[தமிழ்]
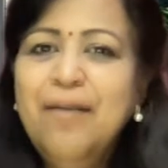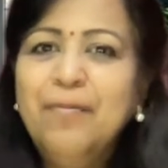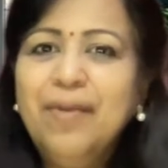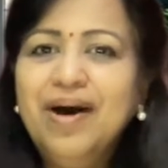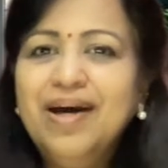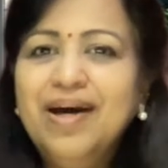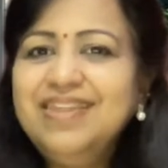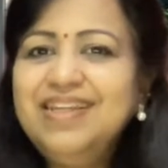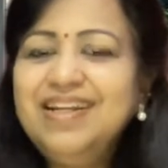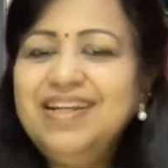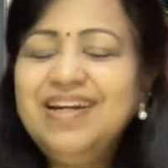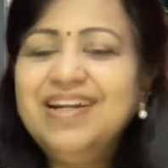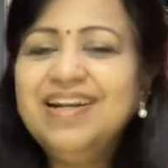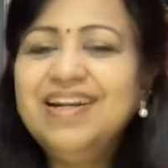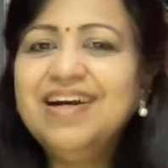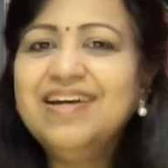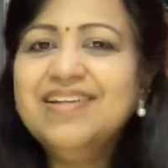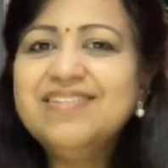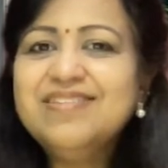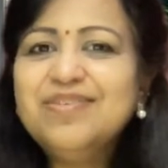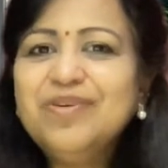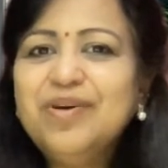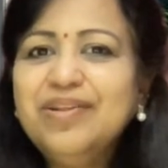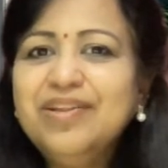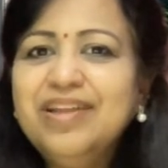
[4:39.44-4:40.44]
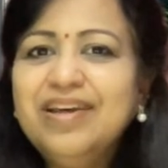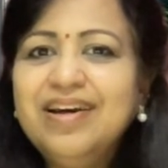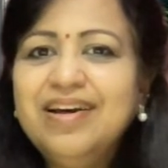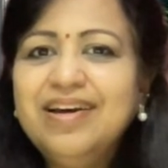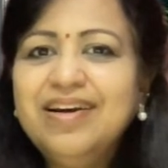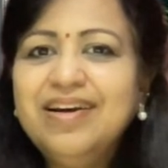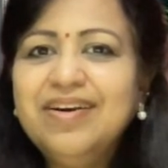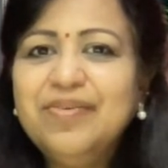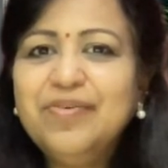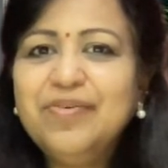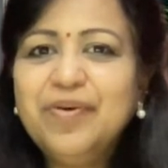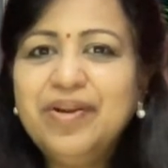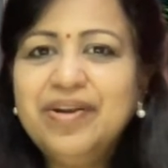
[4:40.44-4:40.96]
மாத்திடுறா சோ அந்த
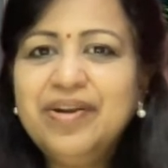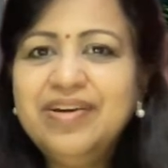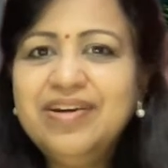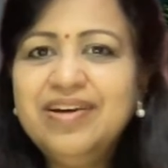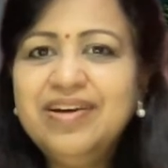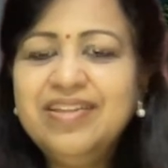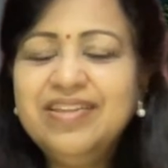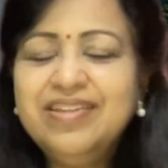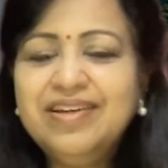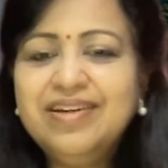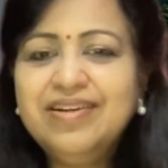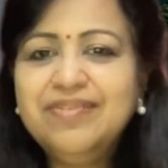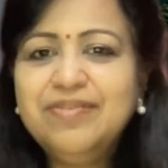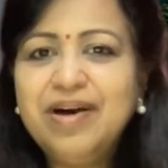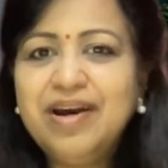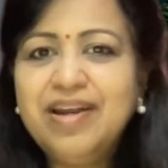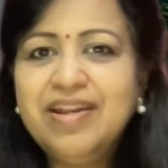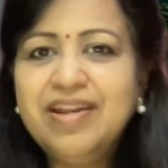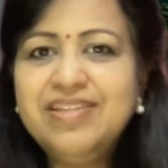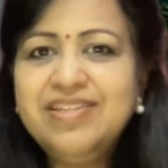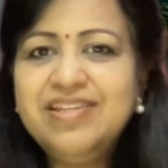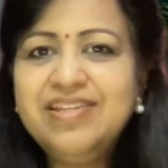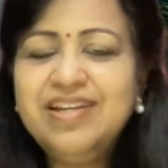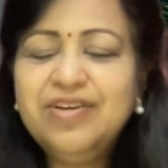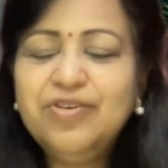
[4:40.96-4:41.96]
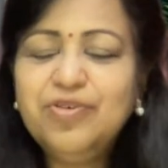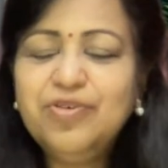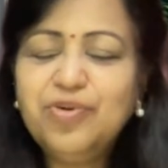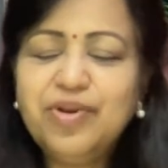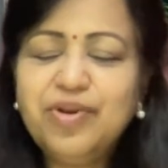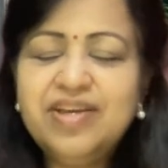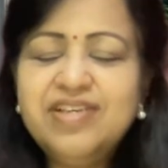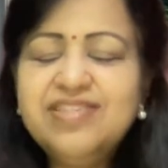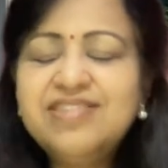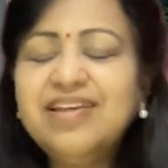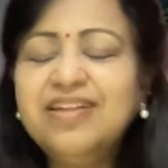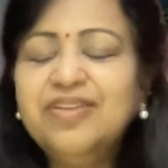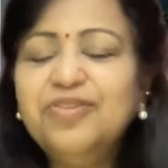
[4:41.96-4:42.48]
குரங்கு அந்த அறிஞருக்கு ஒரே
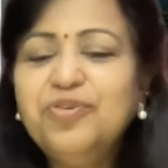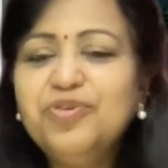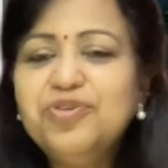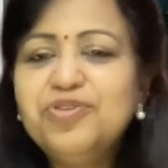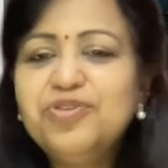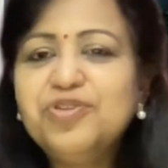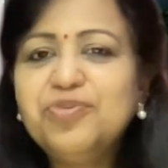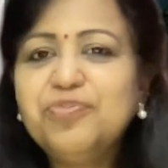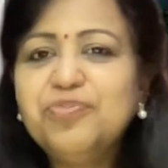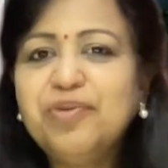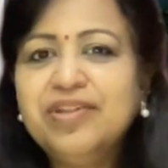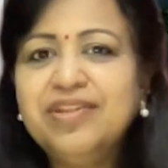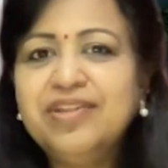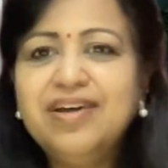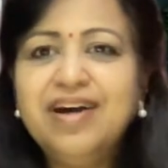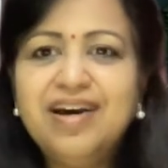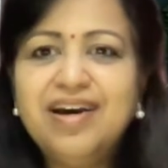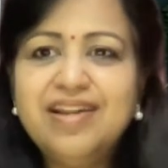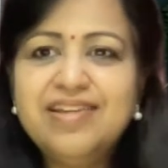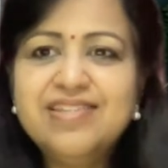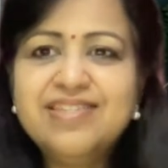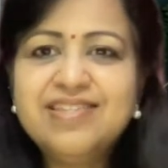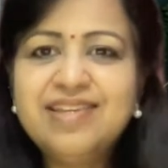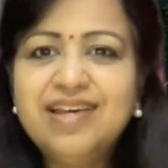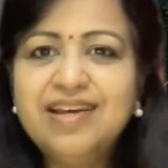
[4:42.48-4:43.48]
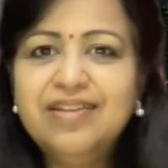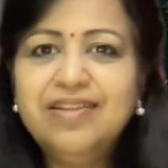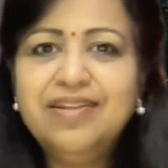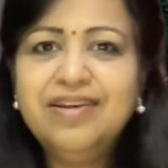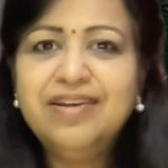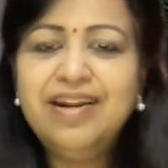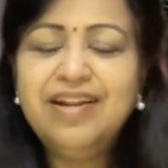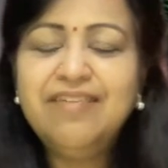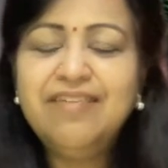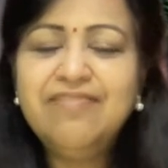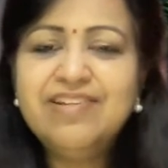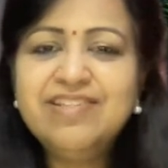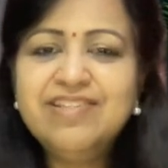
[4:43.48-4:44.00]
சந்தோஷம் அந்த அரசி அந்த
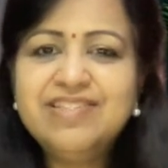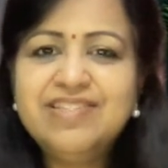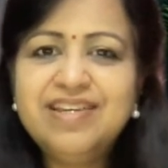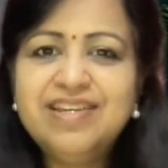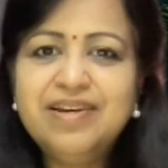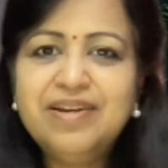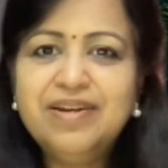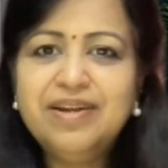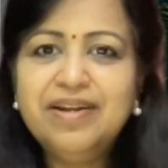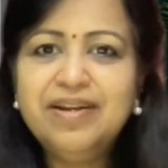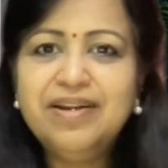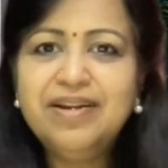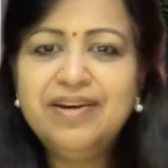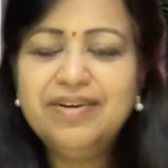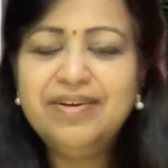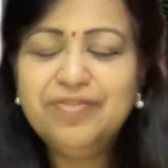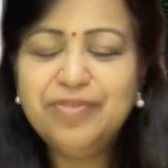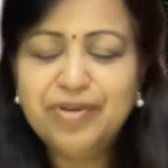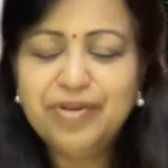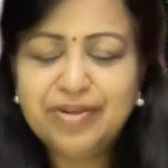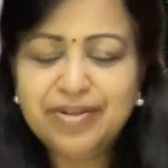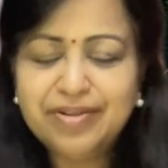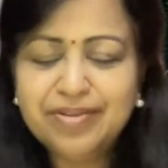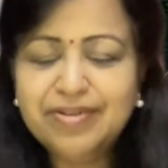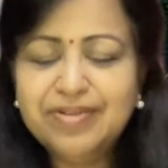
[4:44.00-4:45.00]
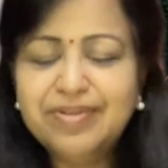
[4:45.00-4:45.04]
இளவரசிய நல்லா அவரு